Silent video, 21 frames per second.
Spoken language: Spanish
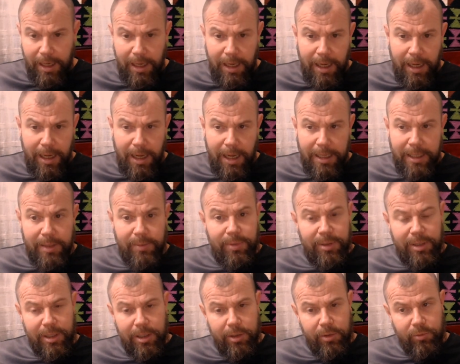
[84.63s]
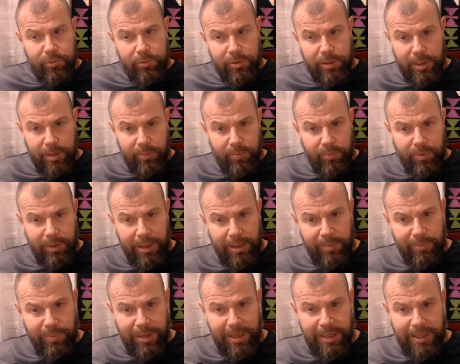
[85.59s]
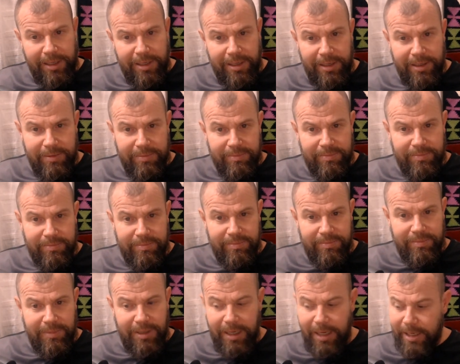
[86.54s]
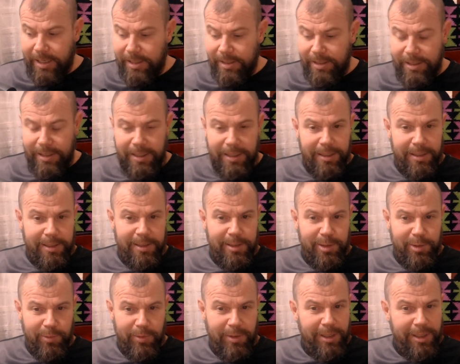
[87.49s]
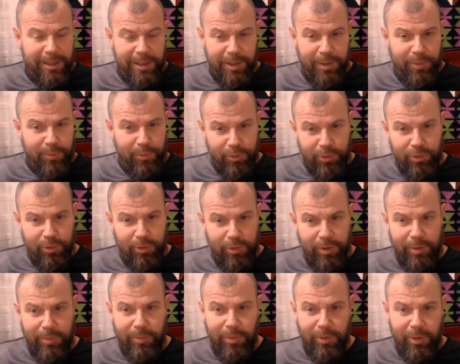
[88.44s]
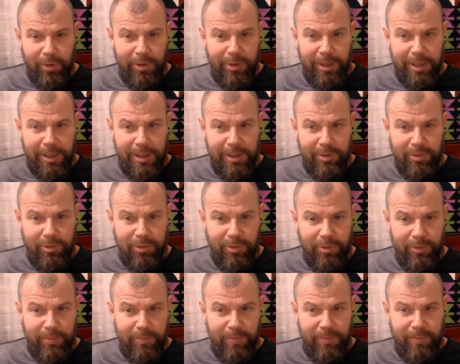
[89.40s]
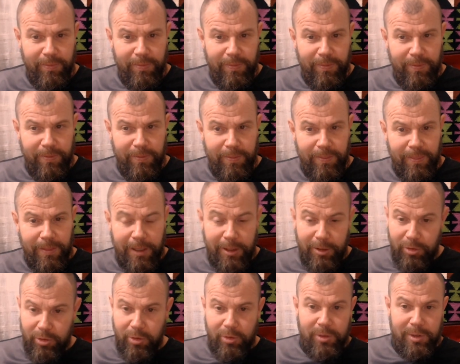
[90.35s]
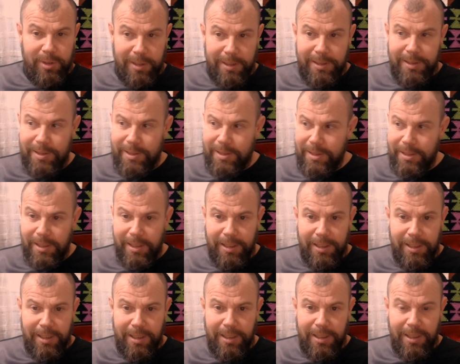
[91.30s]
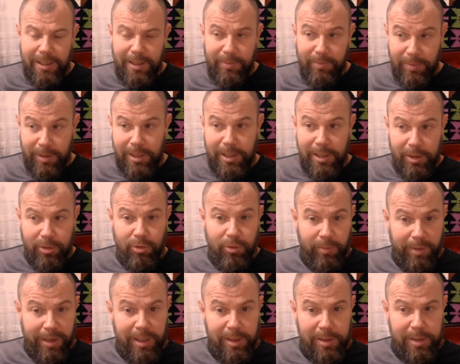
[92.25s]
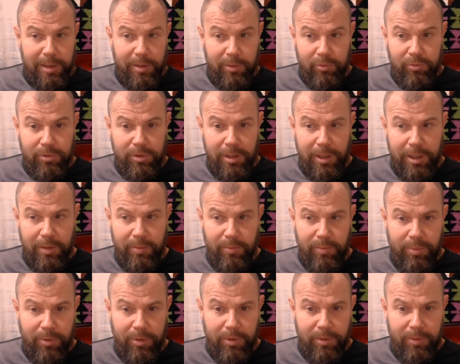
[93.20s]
Hay que pedirle un tiempo a la pareja la gente suele tener mucho temor de esto. Entonces, eh, en vez de tomarse un tiempo,